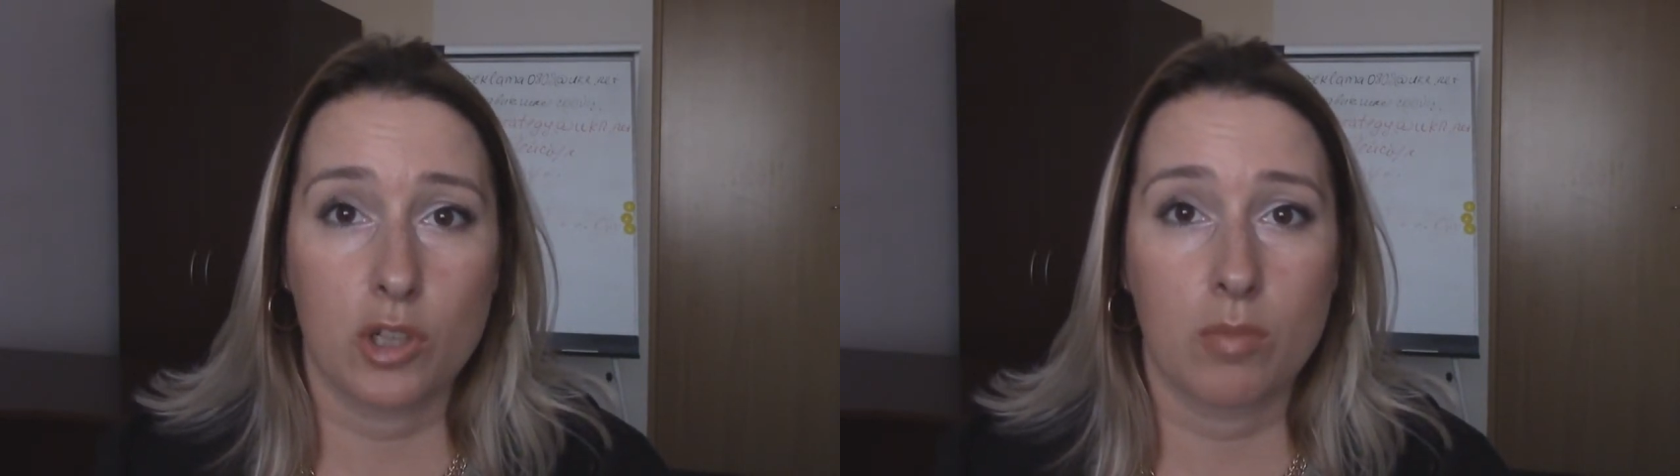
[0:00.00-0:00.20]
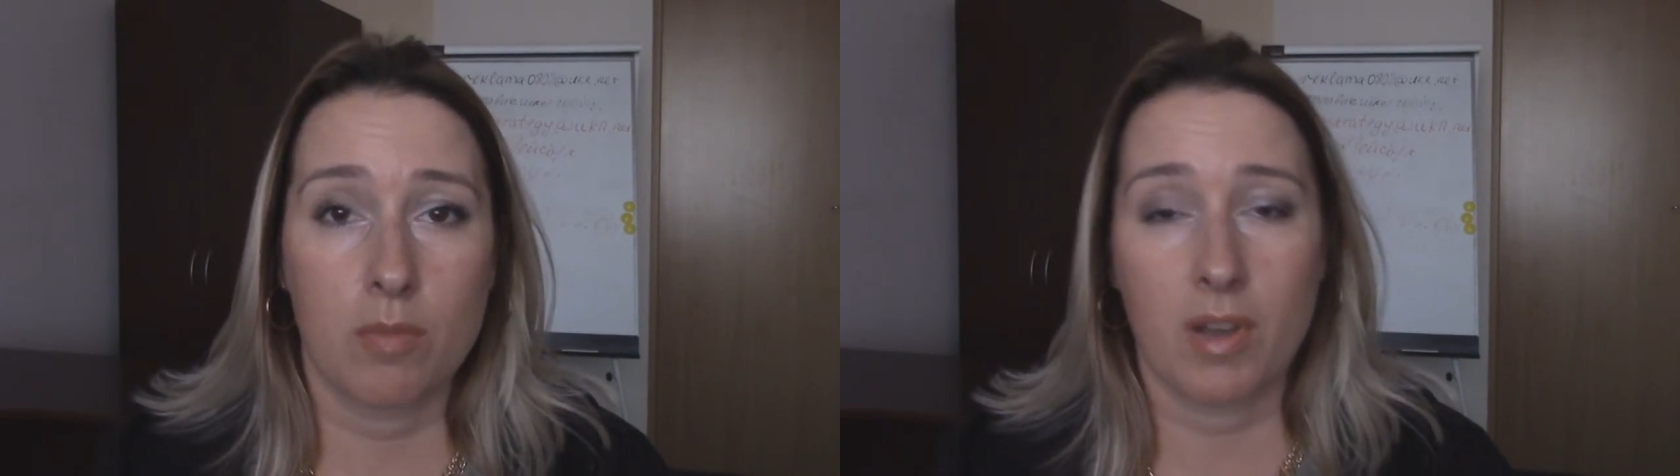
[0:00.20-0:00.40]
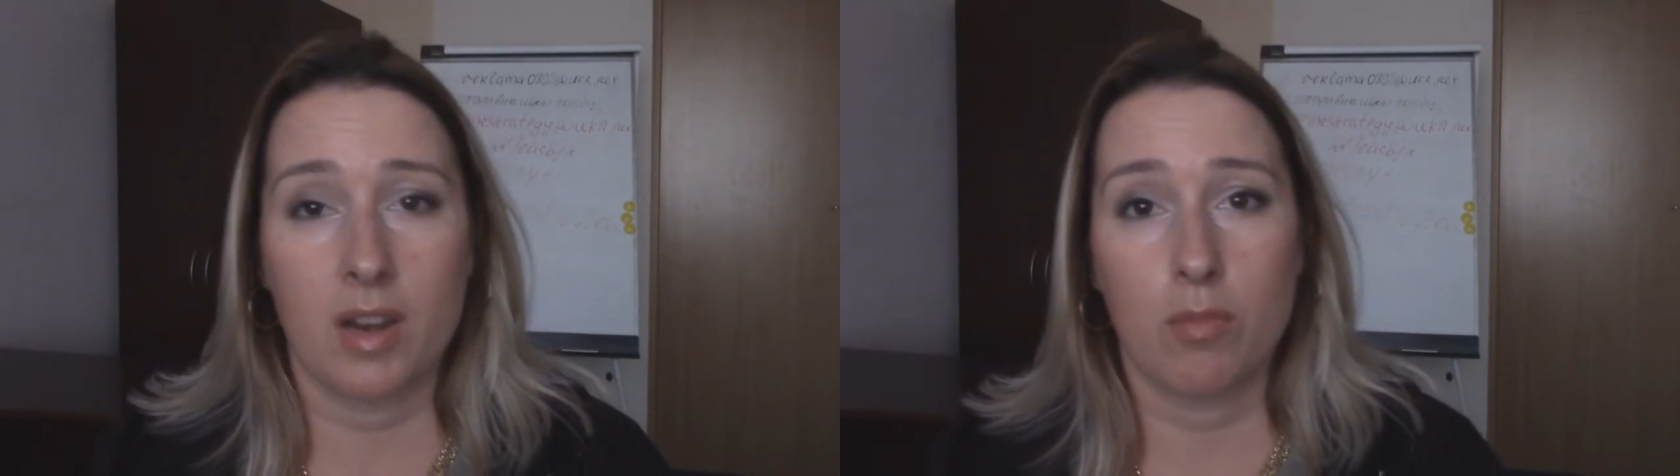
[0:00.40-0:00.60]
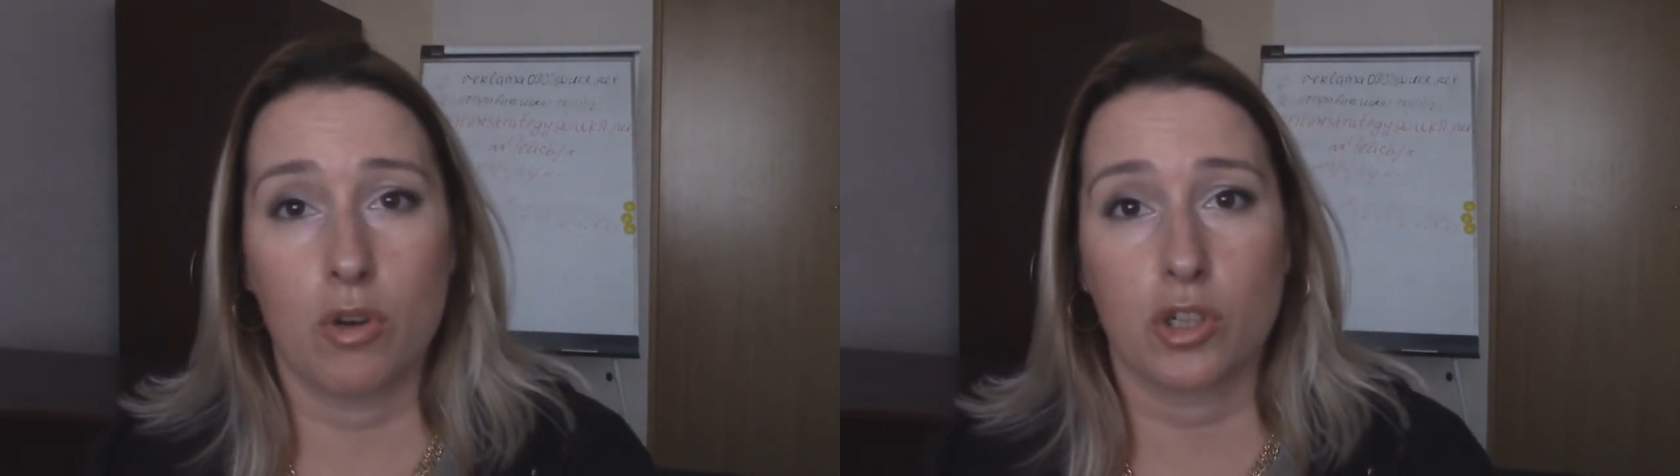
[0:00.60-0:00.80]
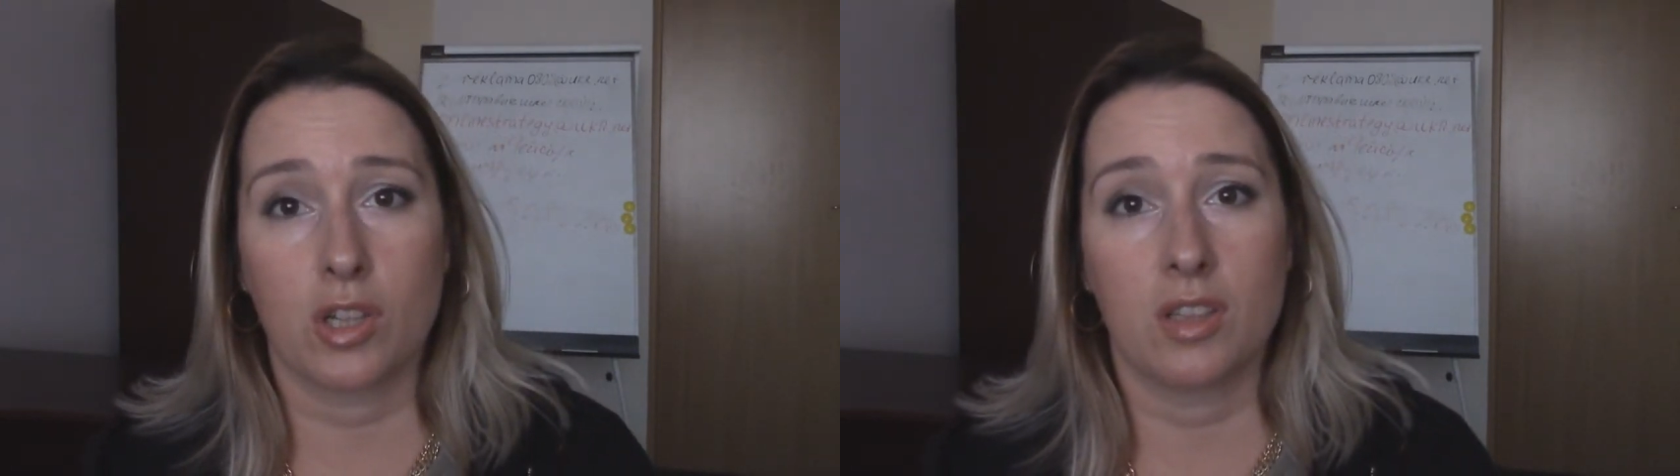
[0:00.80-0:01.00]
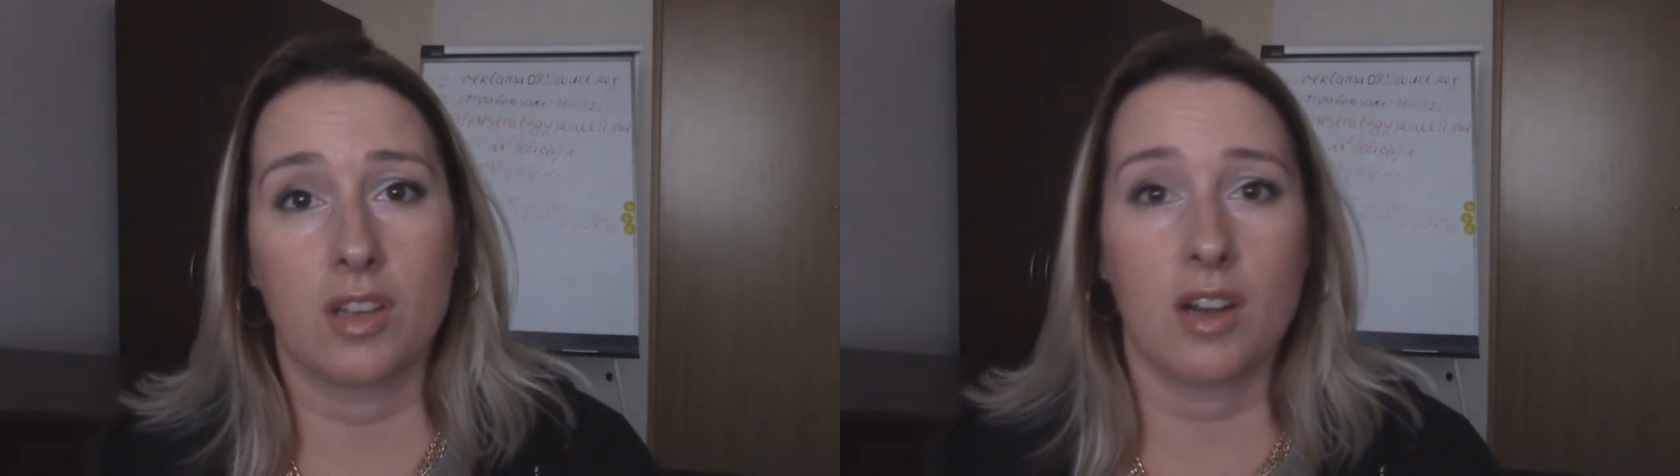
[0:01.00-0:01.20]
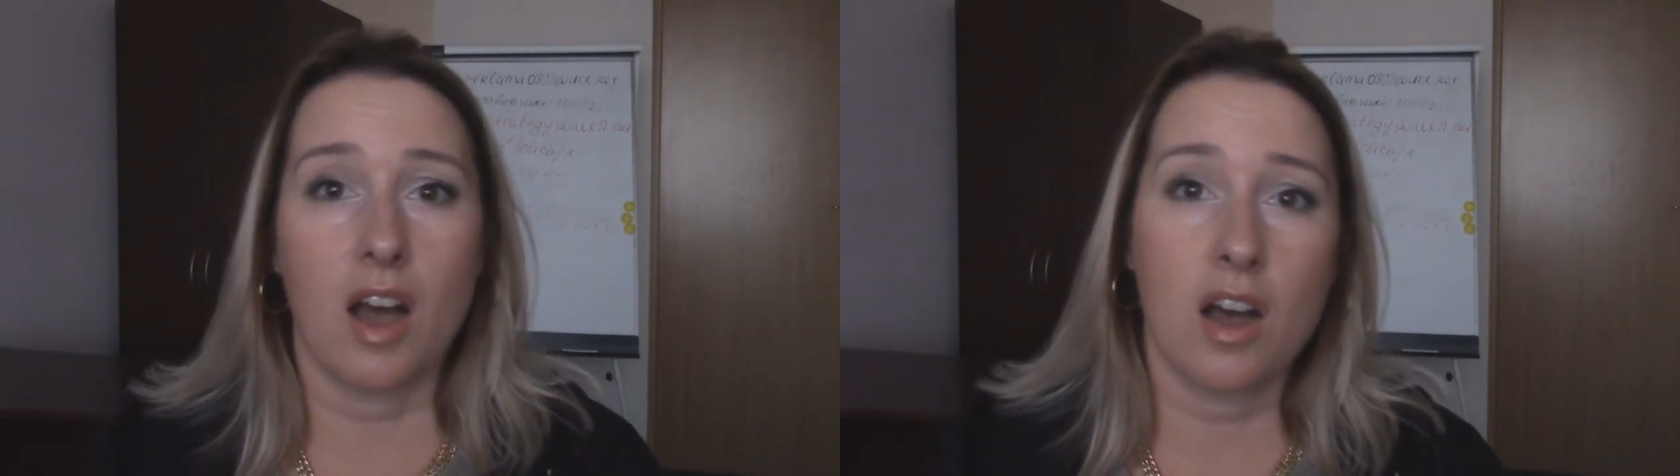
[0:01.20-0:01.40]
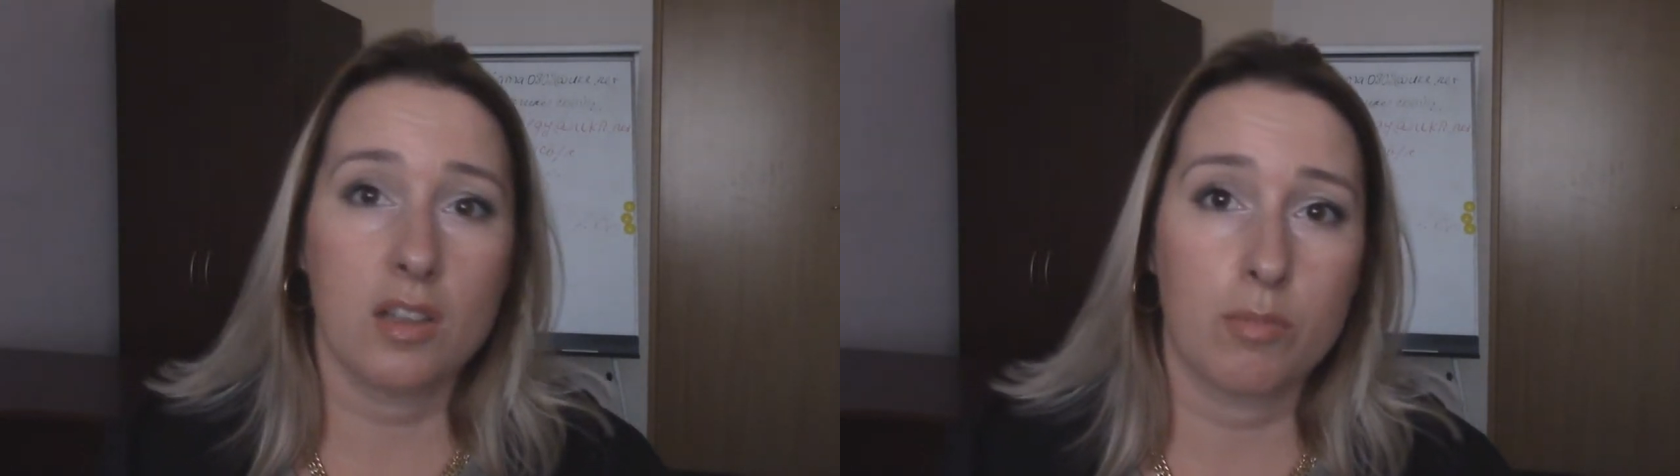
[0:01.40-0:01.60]
чтобы мы могли больше
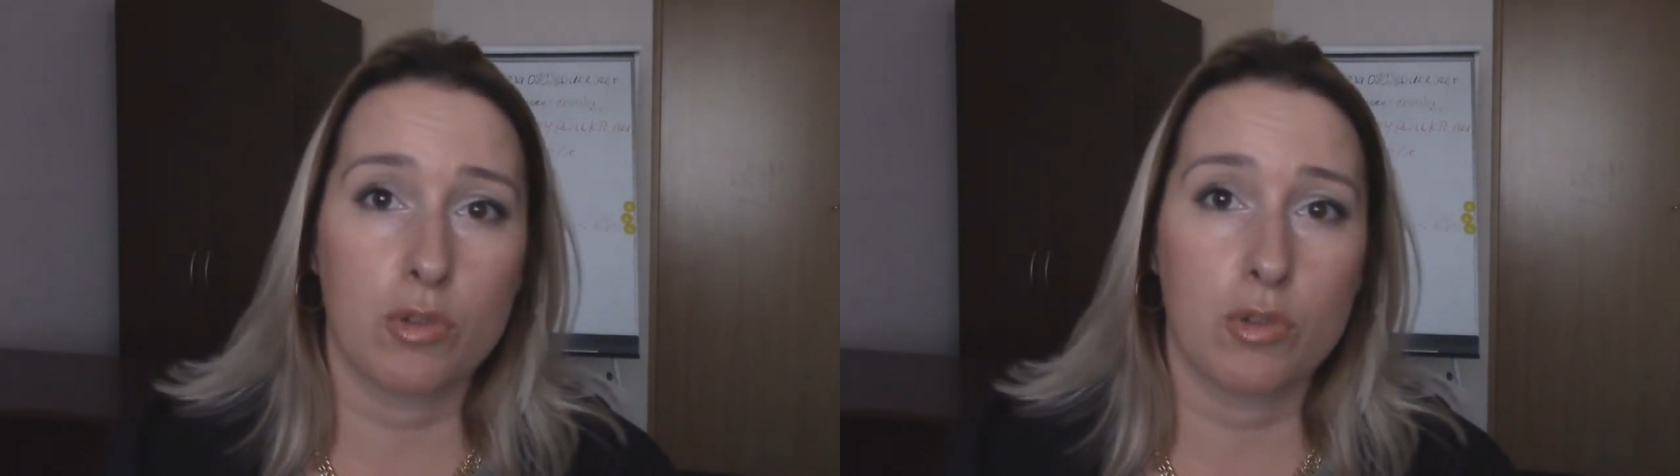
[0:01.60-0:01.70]
отдыхать,